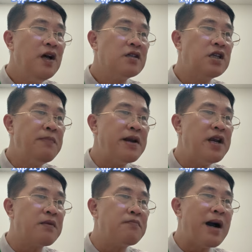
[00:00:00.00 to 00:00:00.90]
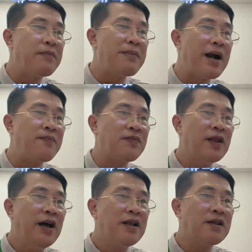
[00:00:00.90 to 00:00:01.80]
sinh mệnh lực bàng bạc.
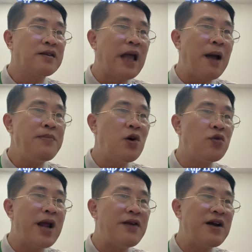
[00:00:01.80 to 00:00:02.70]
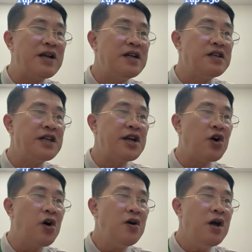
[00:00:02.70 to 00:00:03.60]
Tám đầu đan văn trên
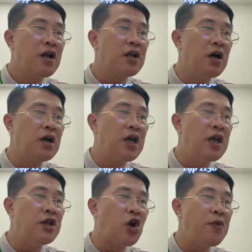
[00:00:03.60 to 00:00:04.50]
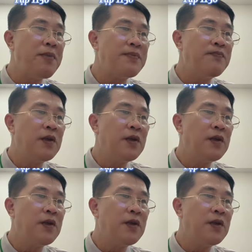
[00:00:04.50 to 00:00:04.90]
đó cực kỳ chói mắt,